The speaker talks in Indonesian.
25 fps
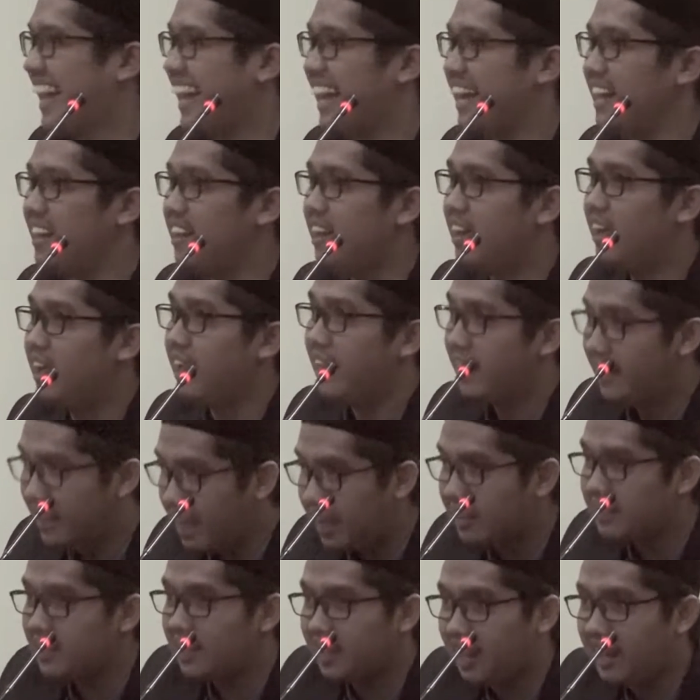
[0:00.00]
ya kan?
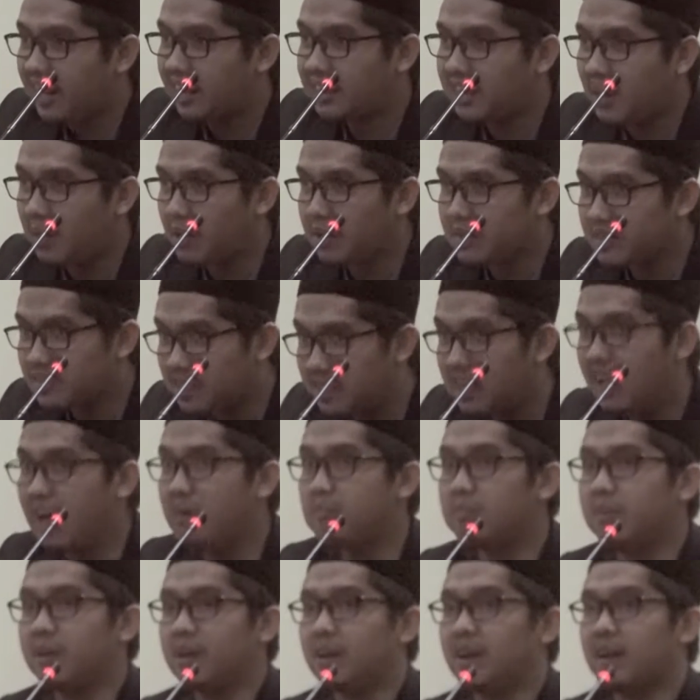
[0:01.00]
Yang tidak ditawar saja
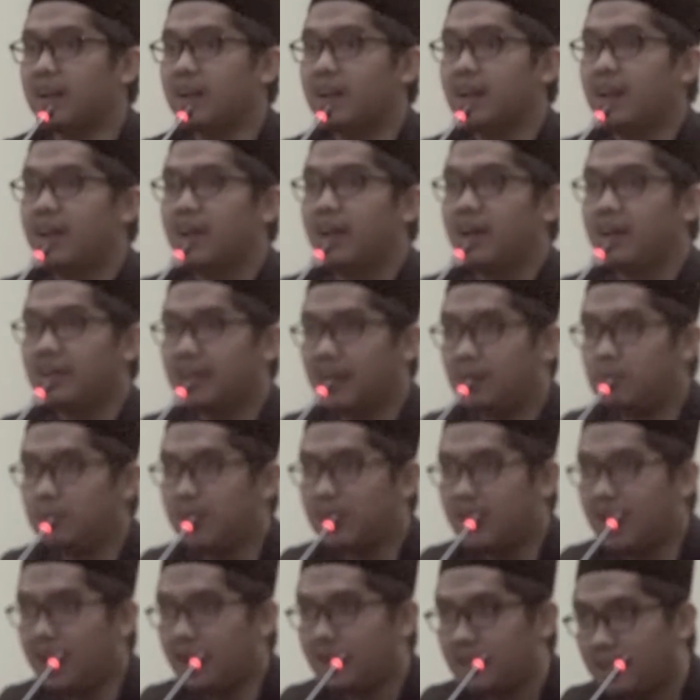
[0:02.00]
diambil, yang
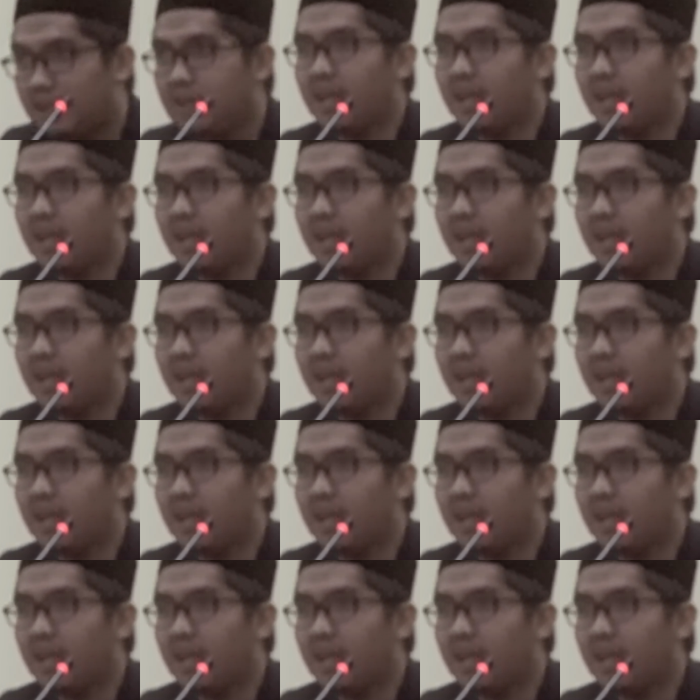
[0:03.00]
bukan haknya